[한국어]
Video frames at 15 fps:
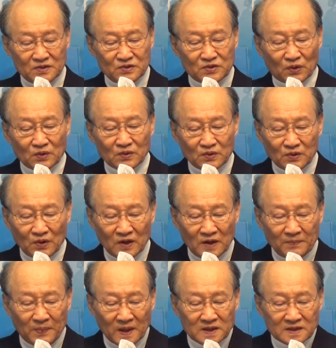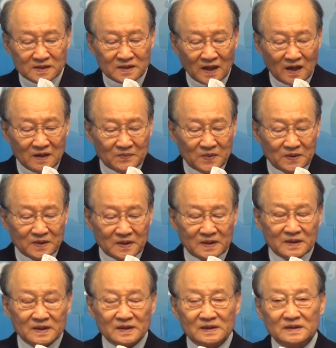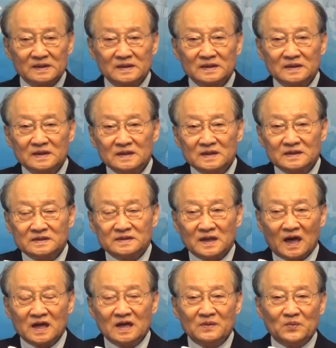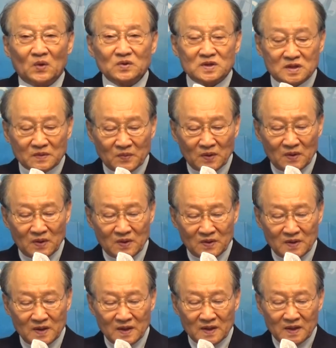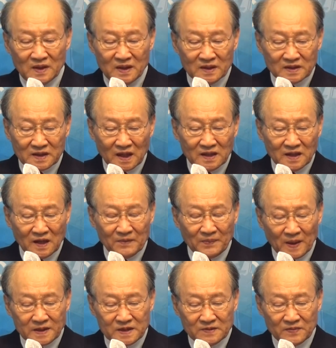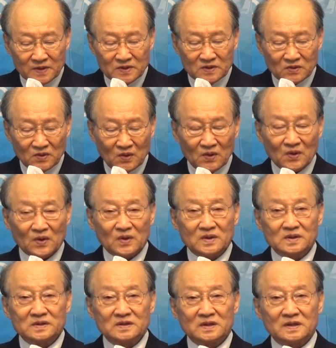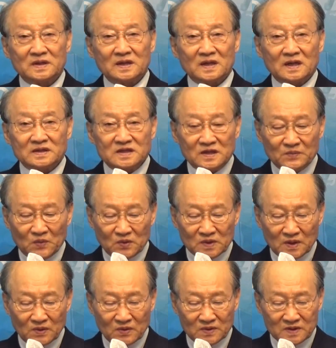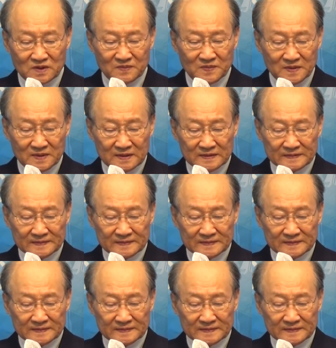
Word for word: 종교에 빠진 사람은 자기 목숨을 헛된 데에 바치면서도 그것을 깨닫지 못하고 있습니다.